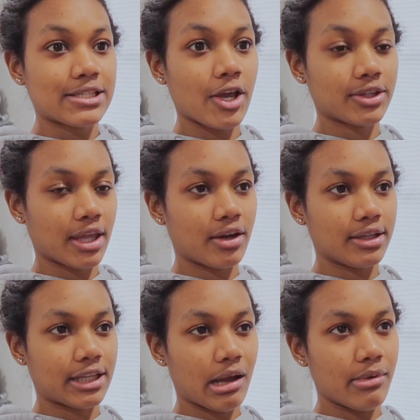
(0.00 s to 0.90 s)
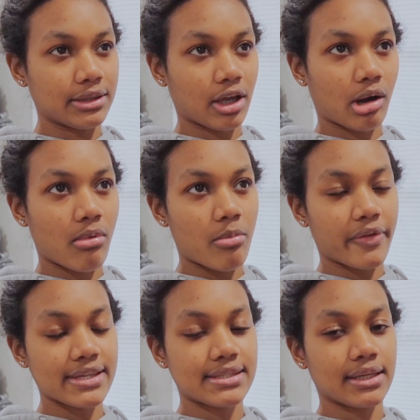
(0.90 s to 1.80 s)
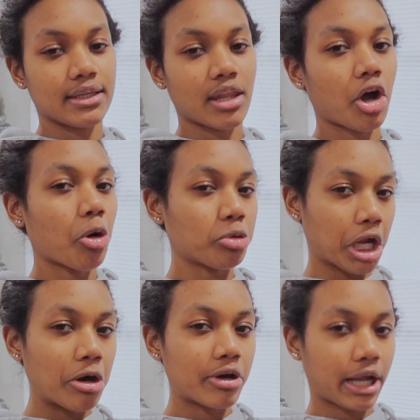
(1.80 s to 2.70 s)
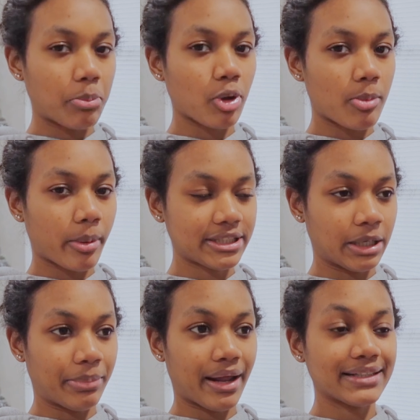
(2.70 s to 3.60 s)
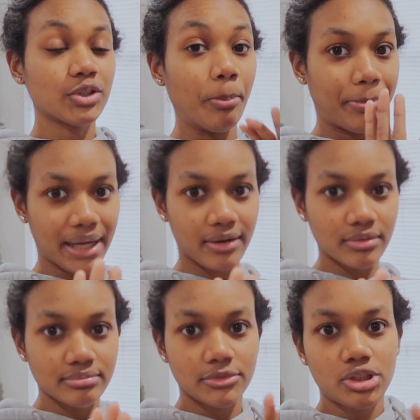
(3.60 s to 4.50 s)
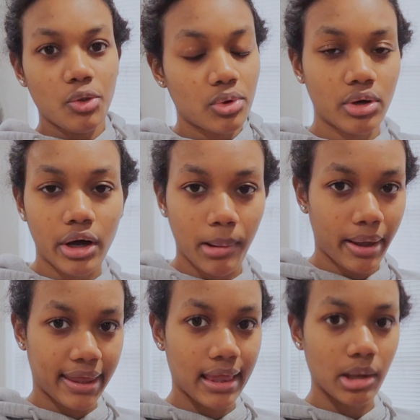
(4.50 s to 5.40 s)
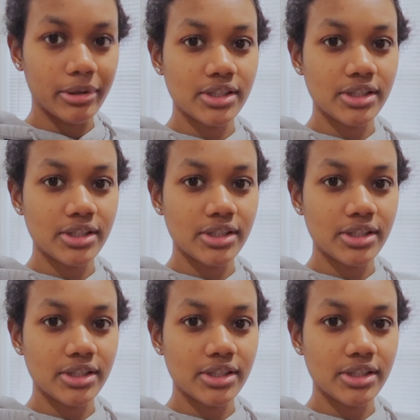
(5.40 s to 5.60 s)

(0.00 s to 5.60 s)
Si yo tengo literalmente, como vamos a decir, tengo una hora que puedo aprovechar para esto, pero yo duro una hora maquillándome.